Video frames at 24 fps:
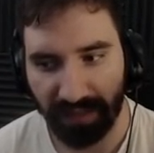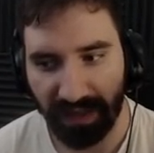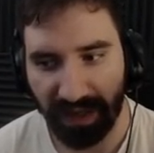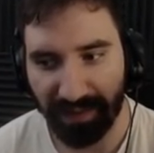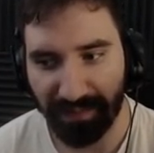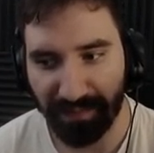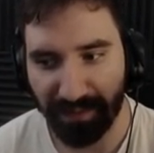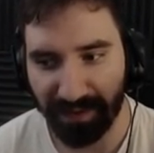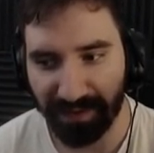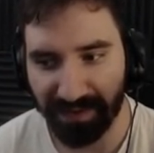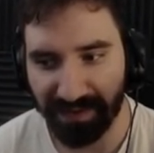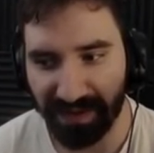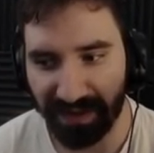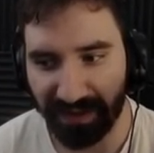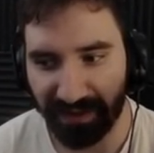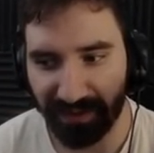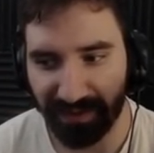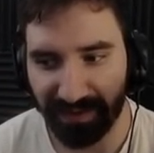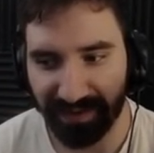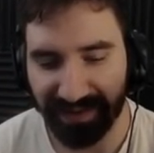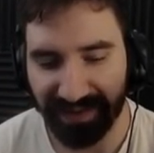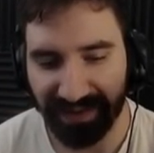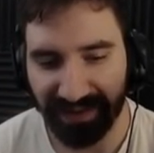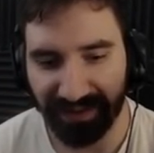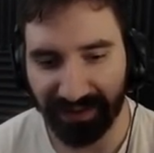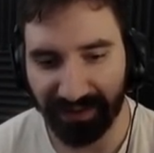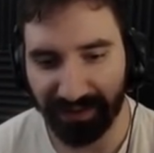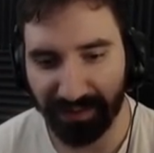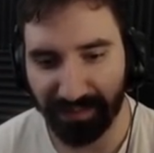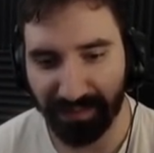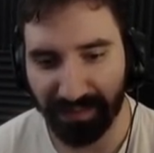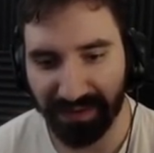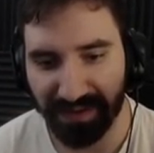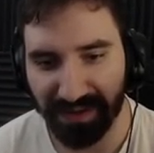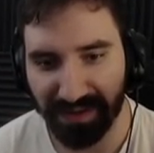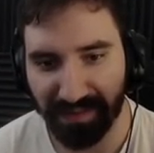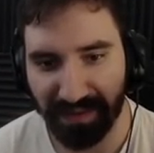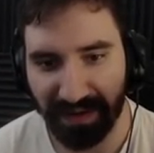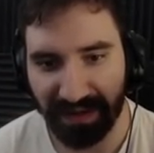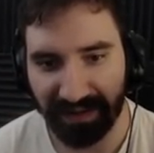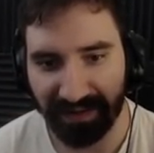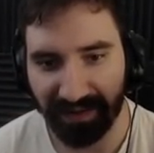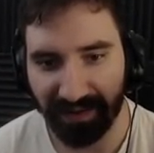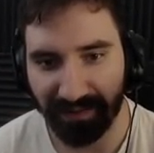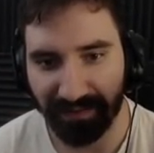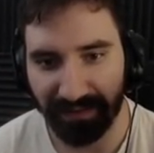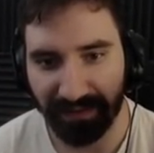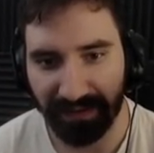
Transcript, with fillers: Może go za, no może będą.